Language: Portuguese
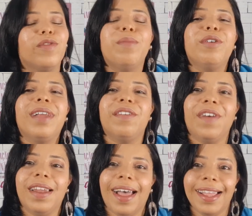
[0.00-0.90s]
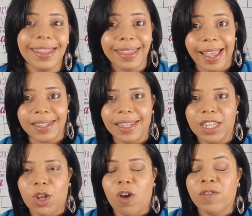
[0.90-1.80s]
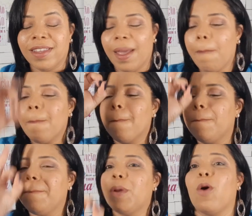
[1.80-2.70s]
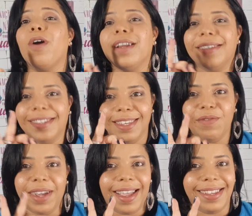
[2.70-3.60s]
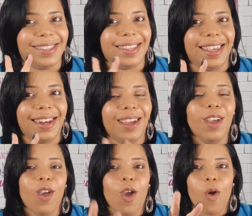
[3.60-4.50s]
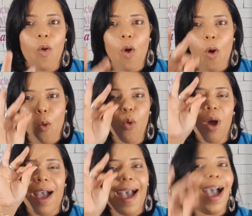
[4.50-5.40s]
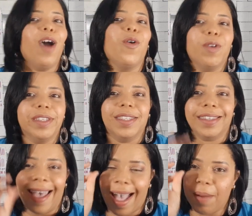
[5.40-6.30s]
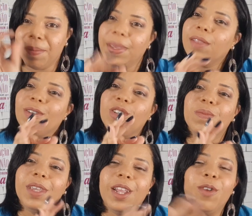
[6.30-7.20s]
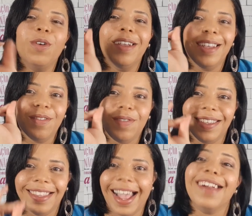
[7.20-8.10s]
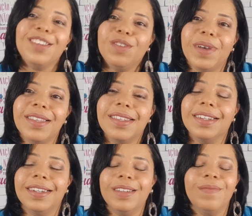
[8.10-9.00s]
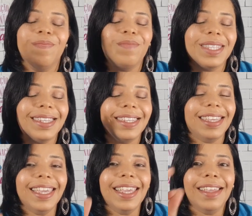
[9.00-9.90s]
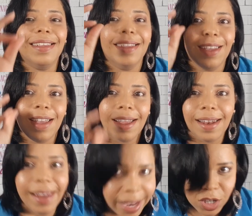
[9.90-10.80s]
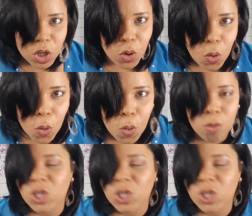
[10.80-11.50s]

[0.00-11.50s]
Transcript: Vamos lá falar dessa nossa progressiva caseira com arroz, amido de milho, vinagre de maçã e leite de coco.